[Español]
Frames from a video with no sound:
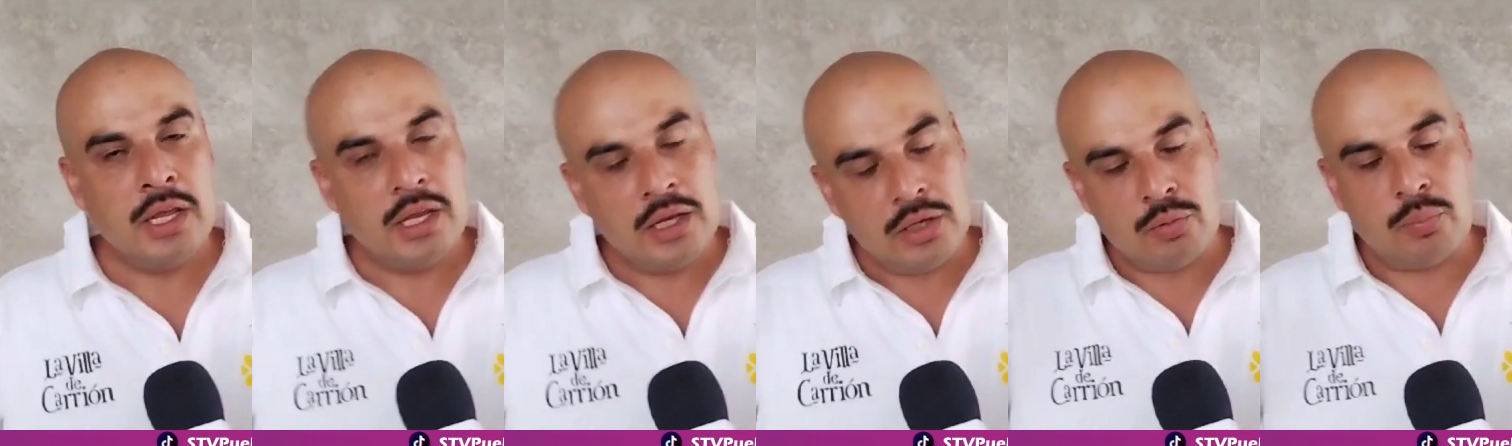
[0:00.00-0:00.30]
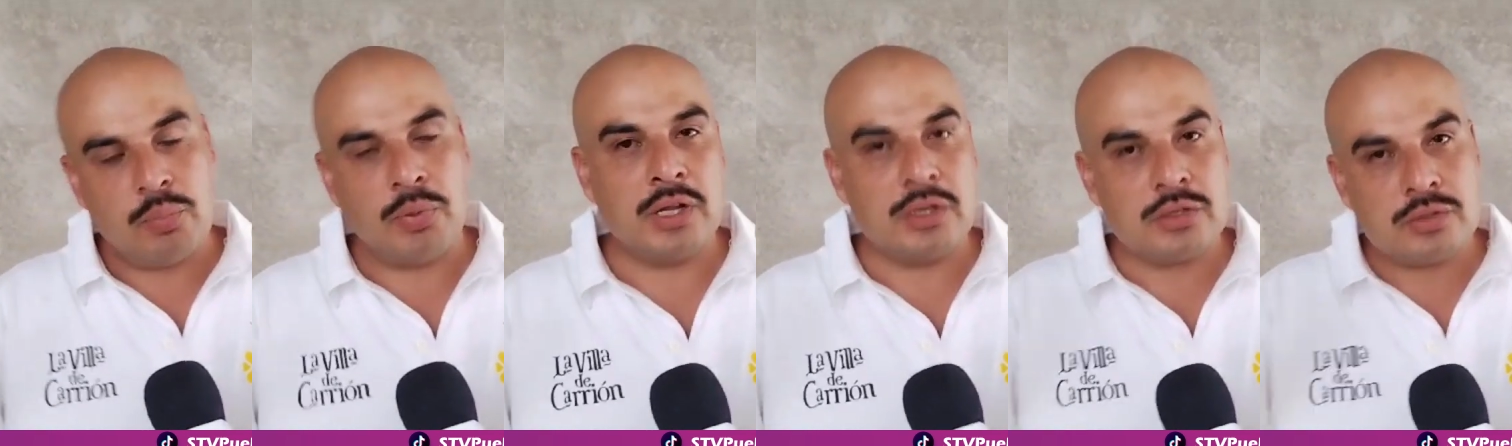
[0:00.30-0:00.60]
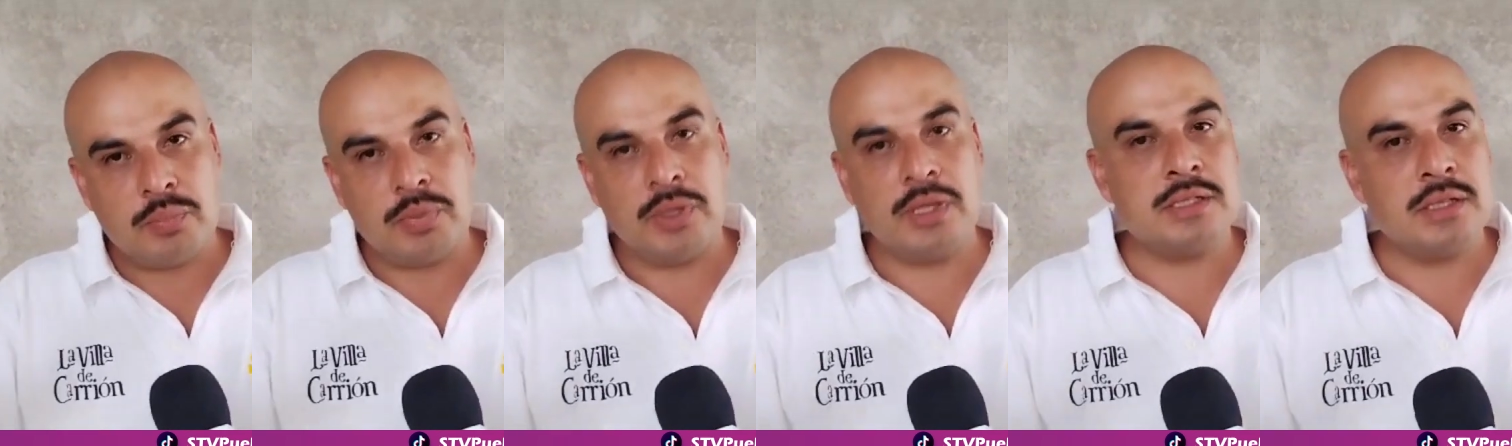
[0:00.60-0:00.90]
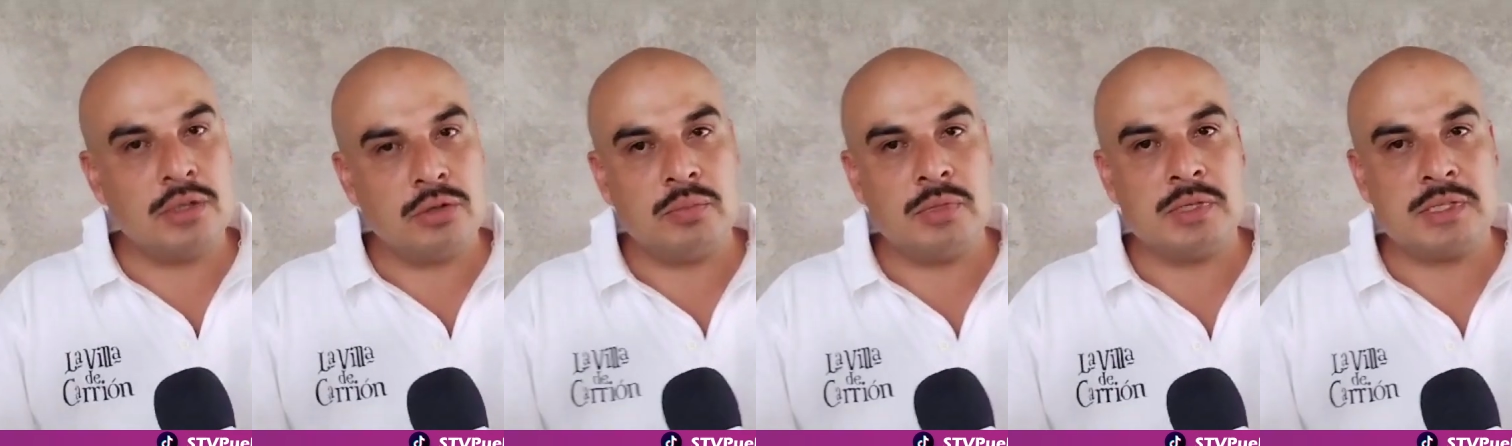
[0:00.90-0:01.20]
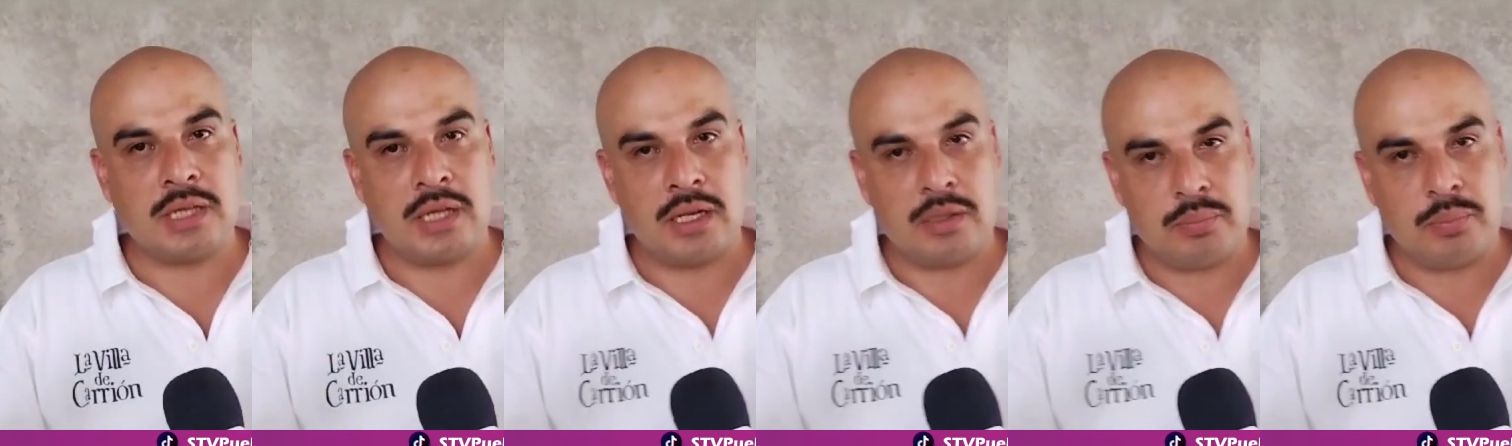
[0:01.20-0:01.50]
y no por eso puede ser un
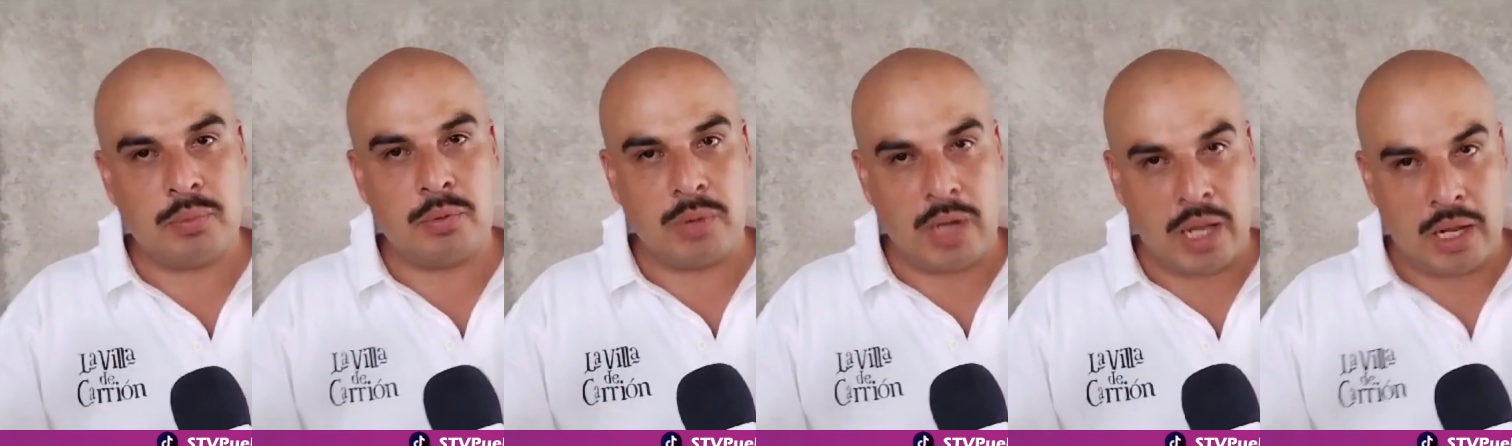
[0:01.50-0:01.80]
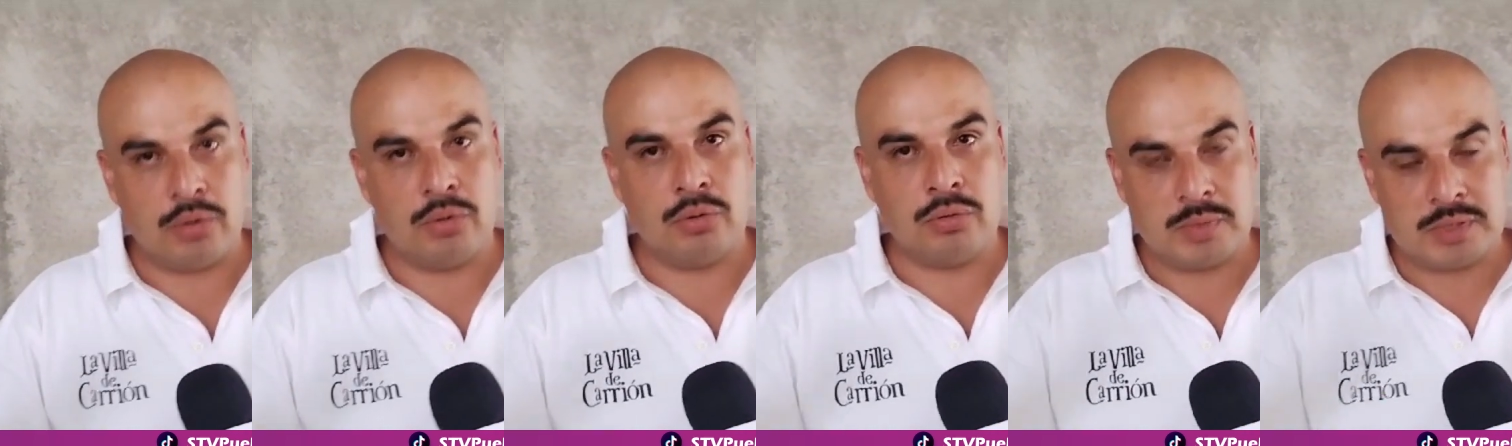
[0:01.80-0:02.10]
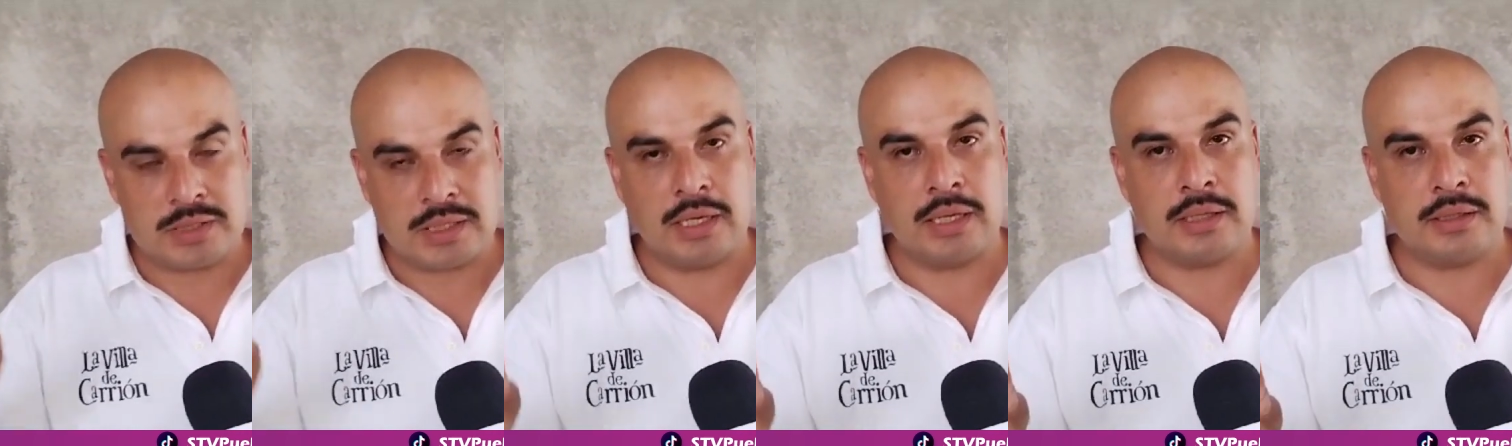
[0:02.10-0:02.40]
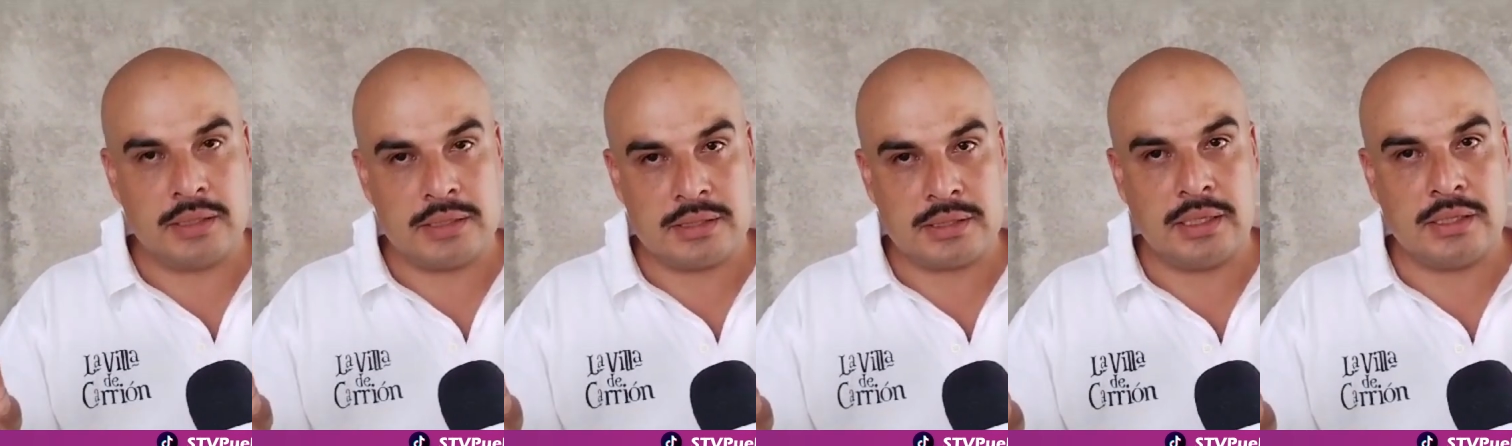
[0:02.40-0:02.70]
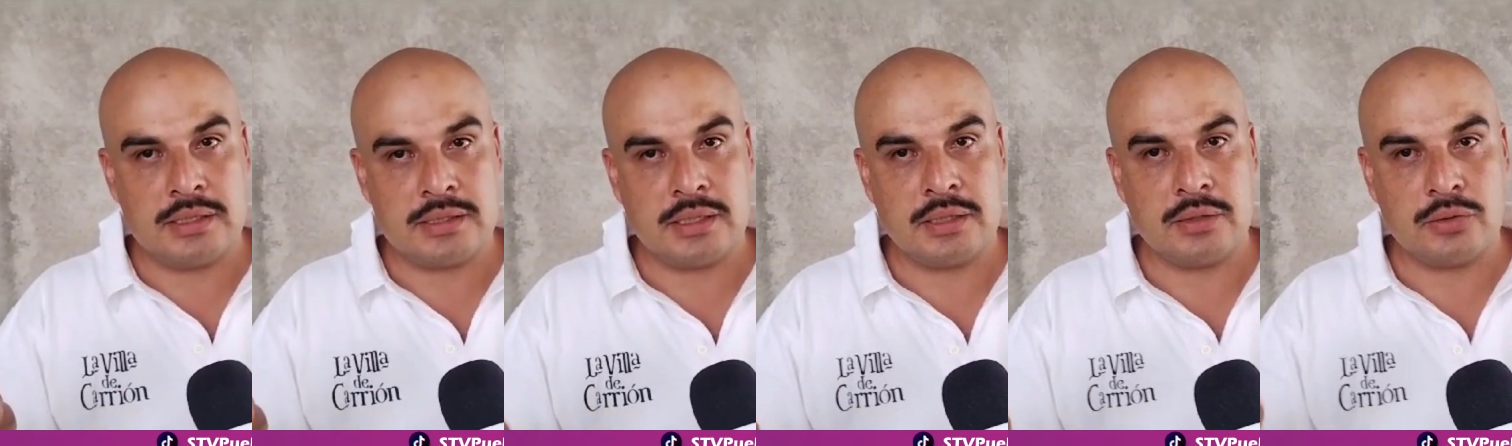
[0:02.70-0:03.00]
mezcal poblano o un mezcal atlisquense.